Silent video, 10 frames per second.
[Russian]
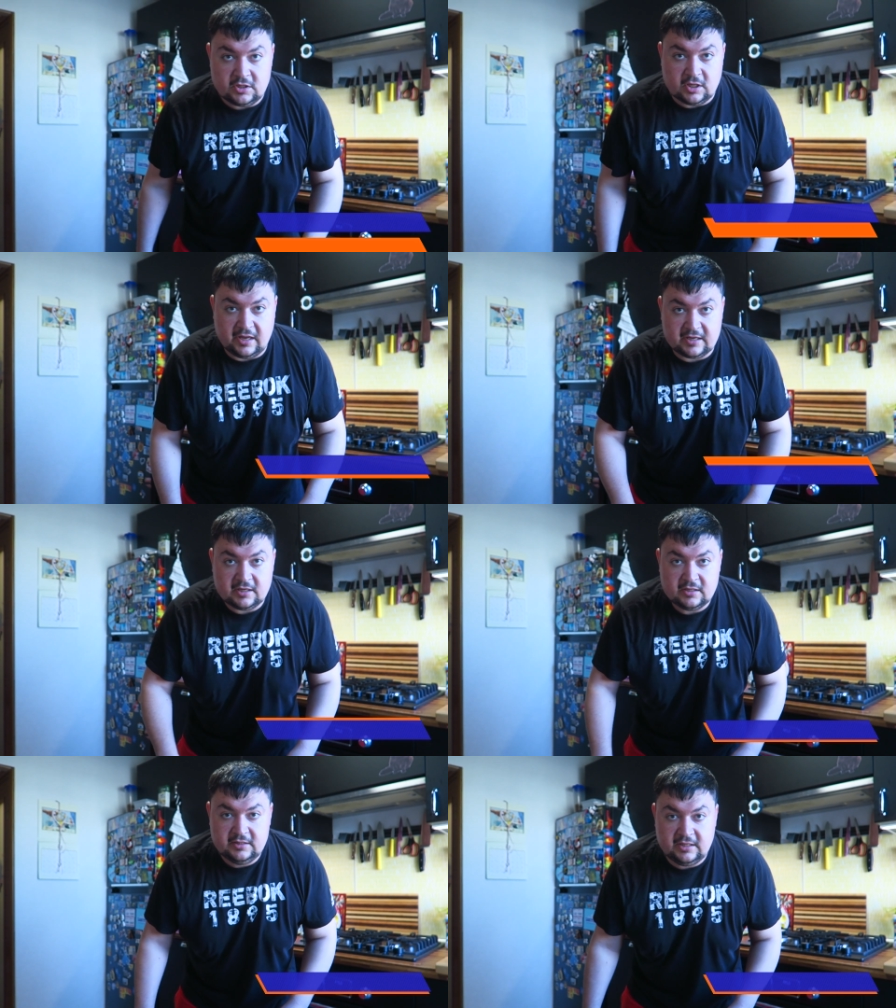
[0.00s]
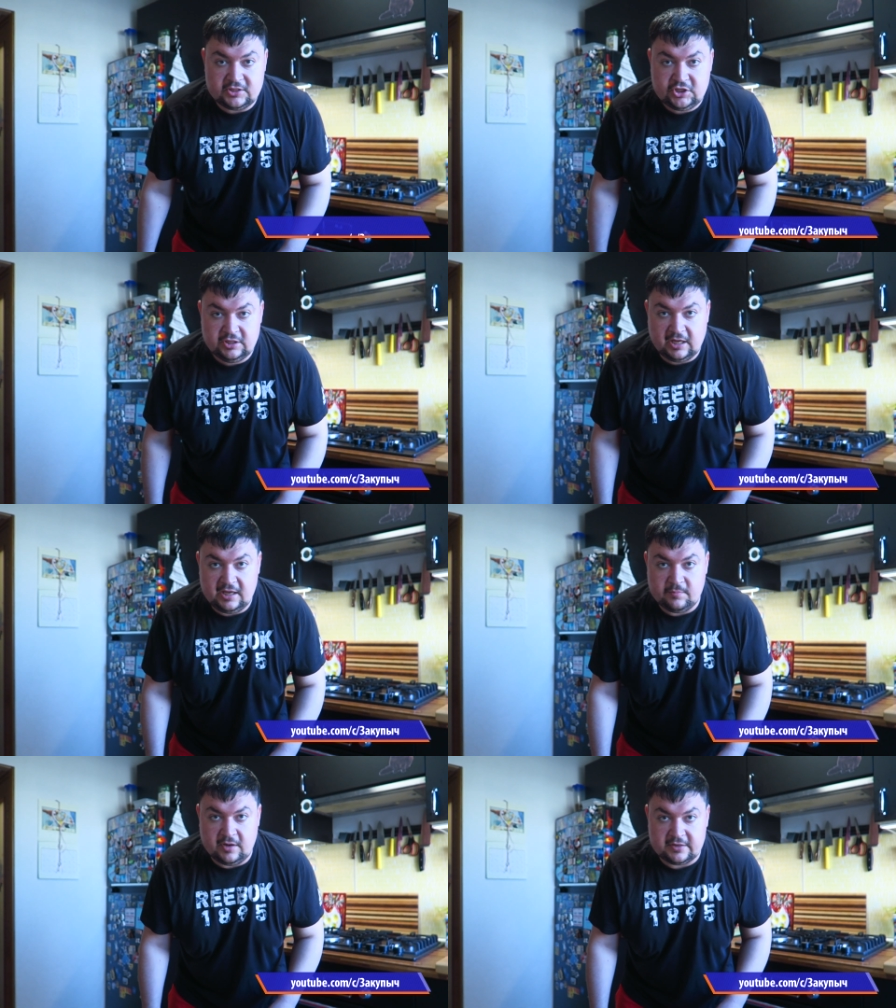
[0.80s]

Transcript: Итак, начинаем